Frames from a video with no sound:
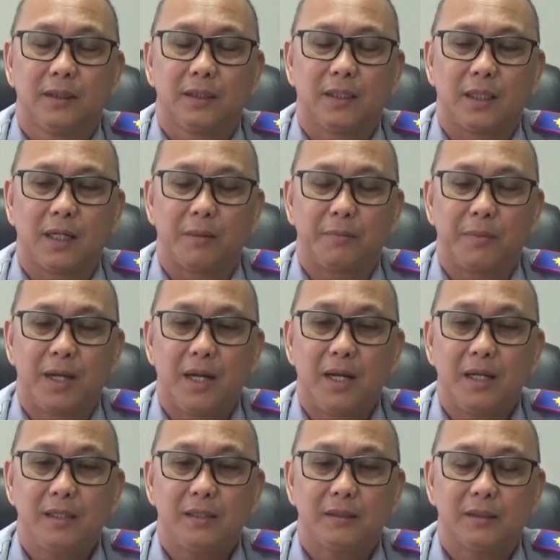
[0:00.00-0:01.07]

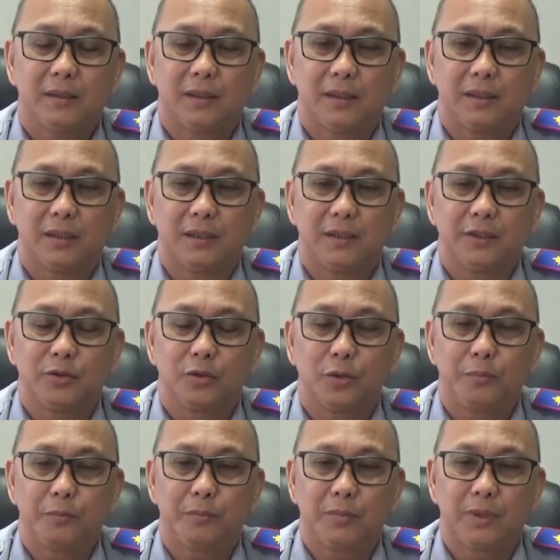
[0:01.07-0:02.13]
Kenapa e, di sub
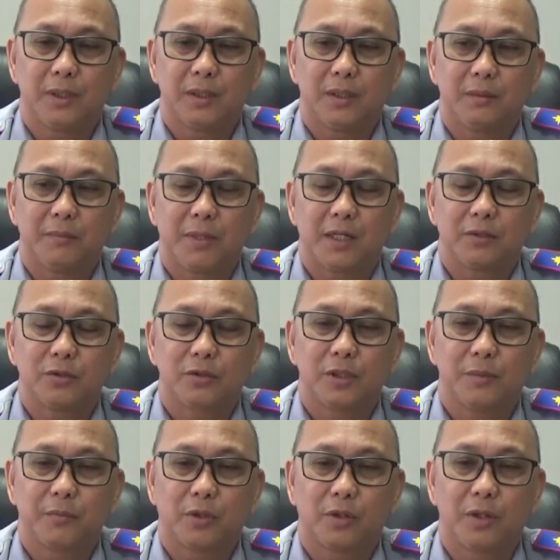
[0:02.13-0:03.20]
eh, masuk
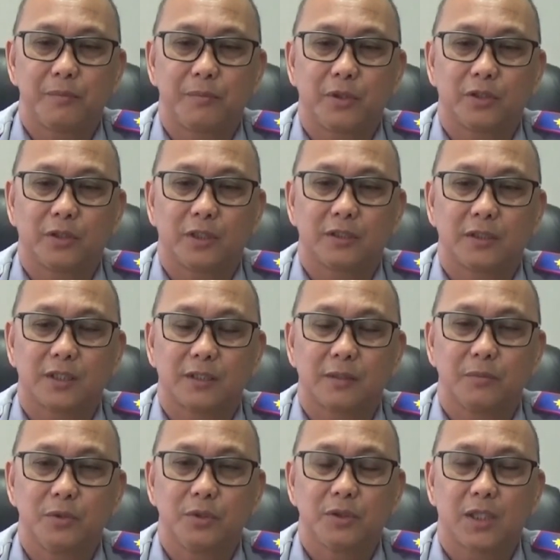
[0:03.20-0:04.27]
di program prioritas
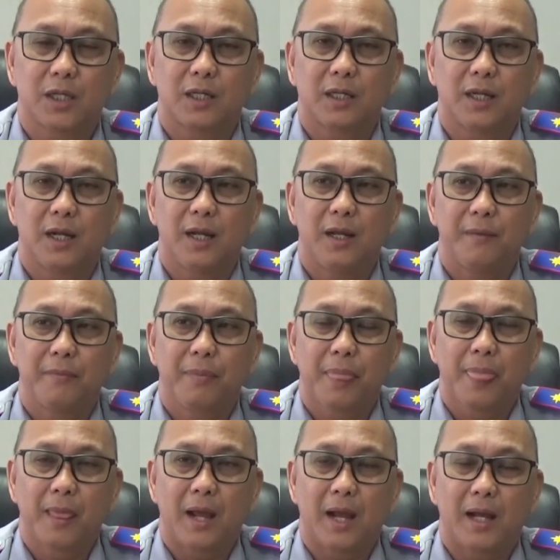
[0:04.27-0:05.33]
tersebut? Karena
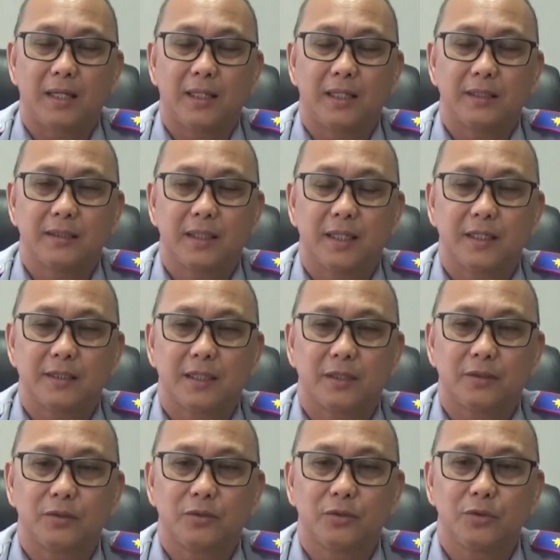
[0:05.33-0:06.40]
ada salah
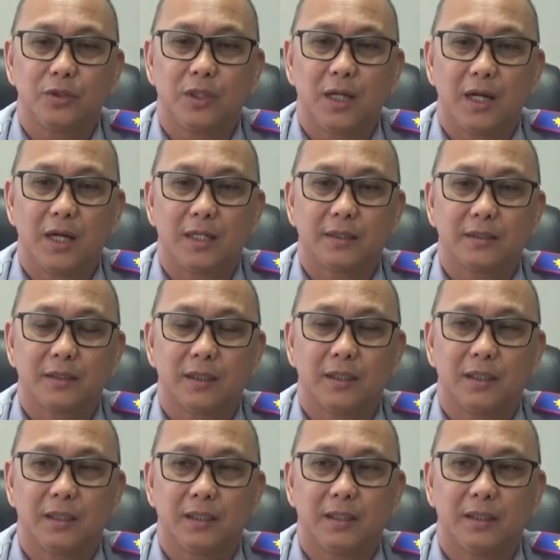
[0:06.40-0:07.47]
satu tugas e,
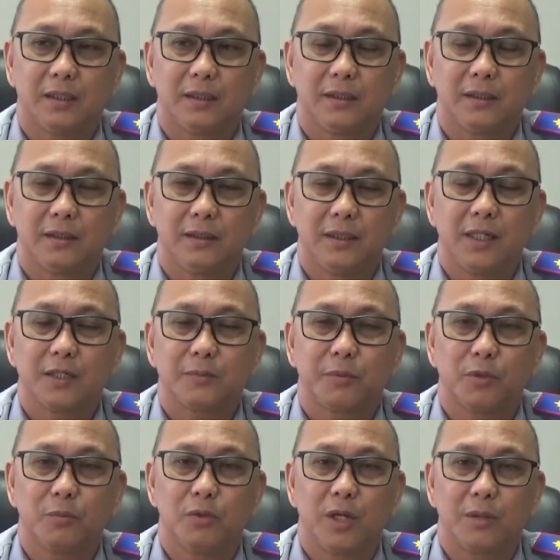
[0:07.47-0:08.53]
Dinas
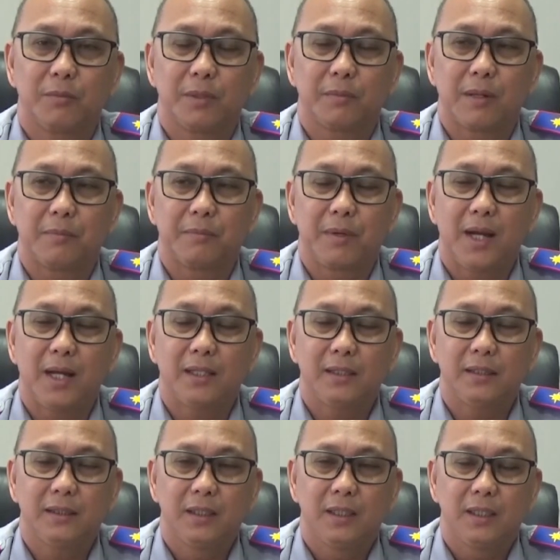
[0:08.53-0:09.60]
Perhubungan Balikpapan
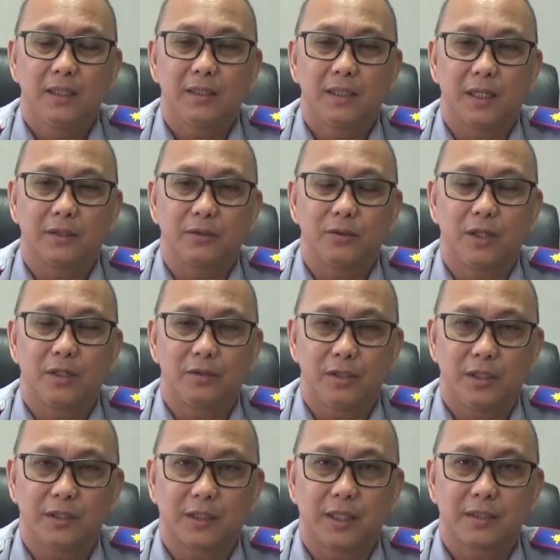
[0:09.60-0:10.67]
yaitu lalu
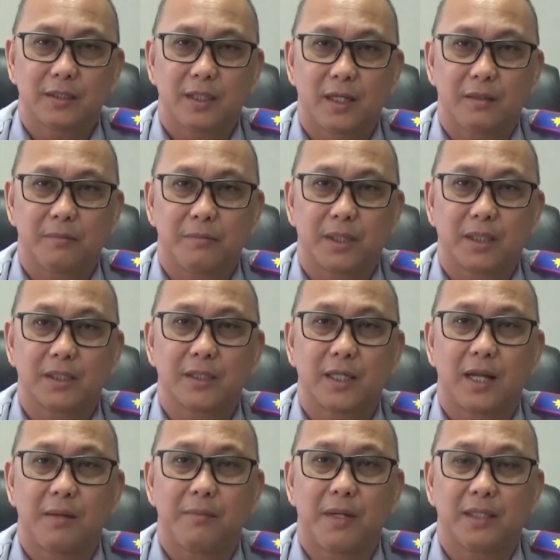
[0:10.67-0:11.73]
lintas yang
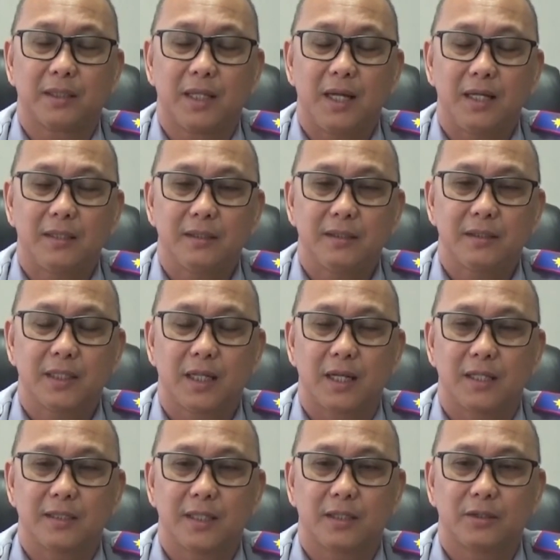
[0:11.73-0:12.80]
berkeselamatan.
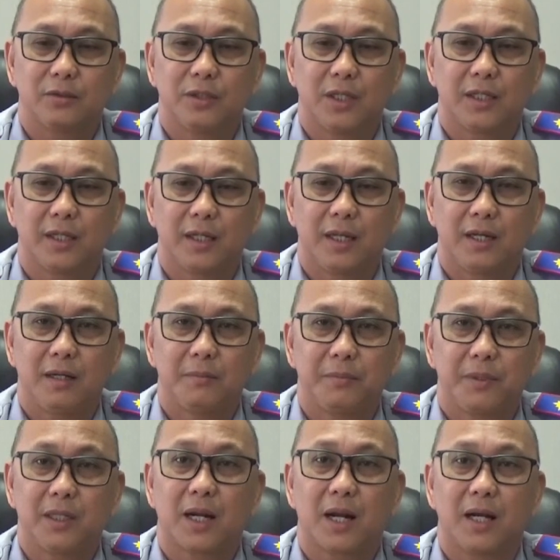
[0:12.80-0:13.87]
Salah satunya adalah
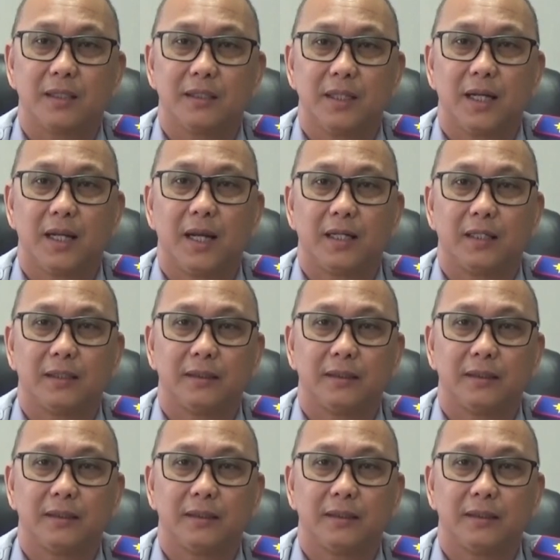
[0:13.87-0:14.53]
penerangan jalan.